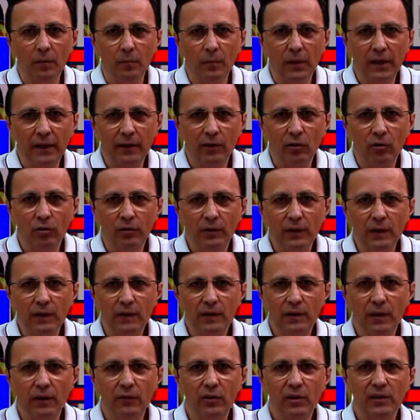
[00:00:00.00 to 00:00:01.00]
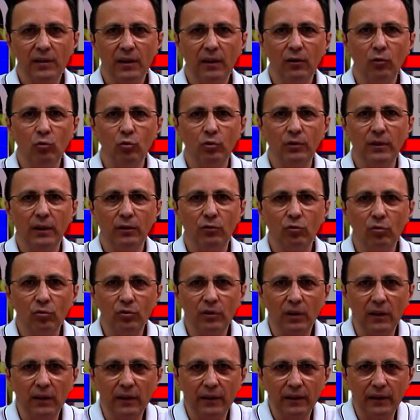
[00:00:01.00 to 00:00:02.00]
Maig Notizie vi saluta,
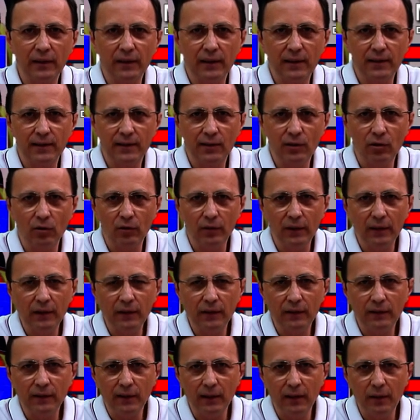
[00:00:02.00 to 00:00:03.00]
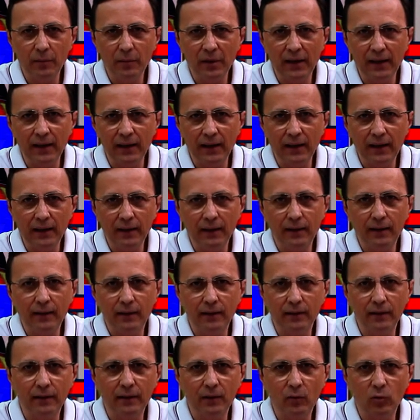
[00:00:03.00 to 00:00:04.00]
tutta la redazione di
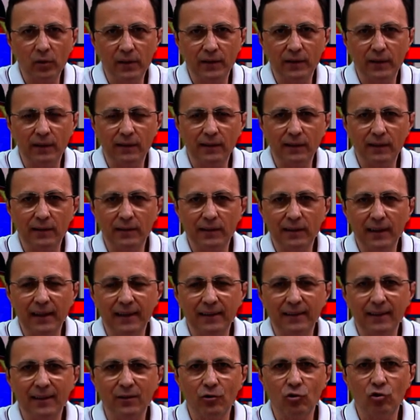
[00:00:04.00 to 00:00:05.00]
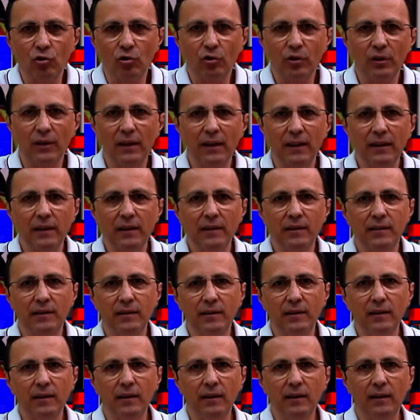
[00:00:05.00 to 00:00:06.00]
Telemaig, di questa testata
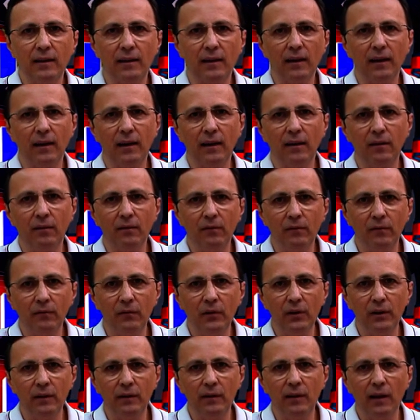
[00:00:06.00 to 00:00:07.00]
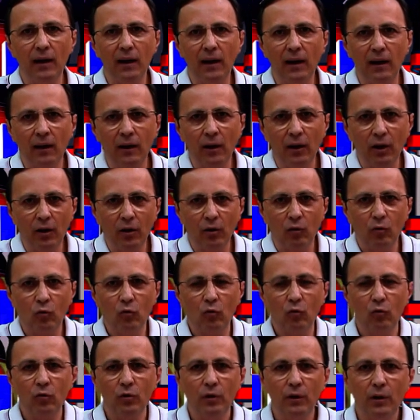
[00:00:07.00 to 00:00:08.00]
giornalistica, vi dà
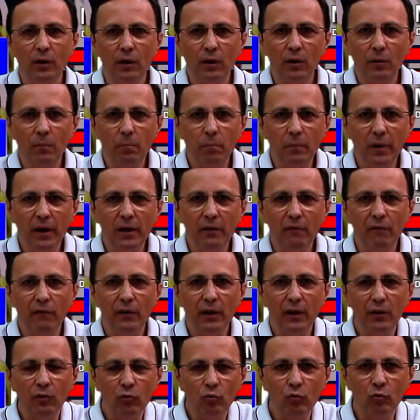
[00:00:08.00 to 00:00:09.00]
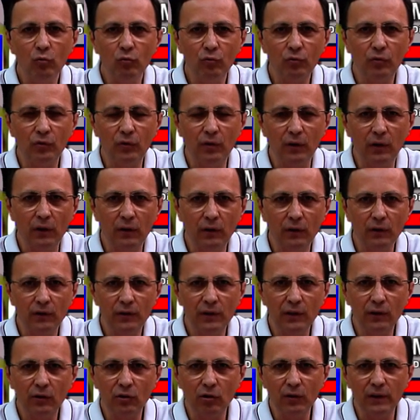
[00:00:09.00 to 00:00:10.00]
un benvenuti,
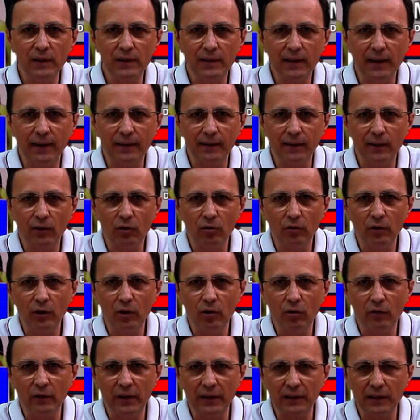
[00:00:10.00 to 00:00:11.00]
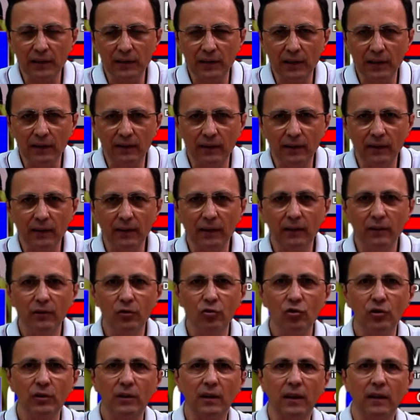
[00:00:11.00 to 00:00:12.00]
sintonizzati con il 97 del
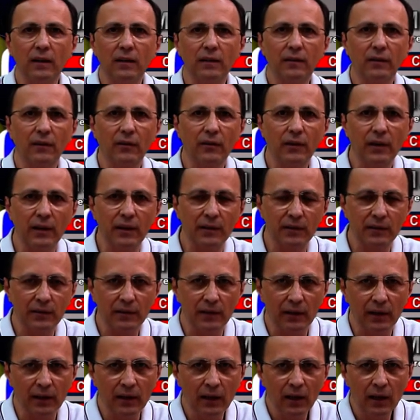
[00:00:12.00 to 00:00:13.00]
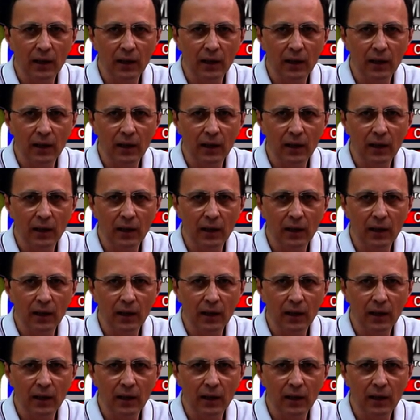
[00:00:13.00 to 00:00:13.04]
digitale terrestre,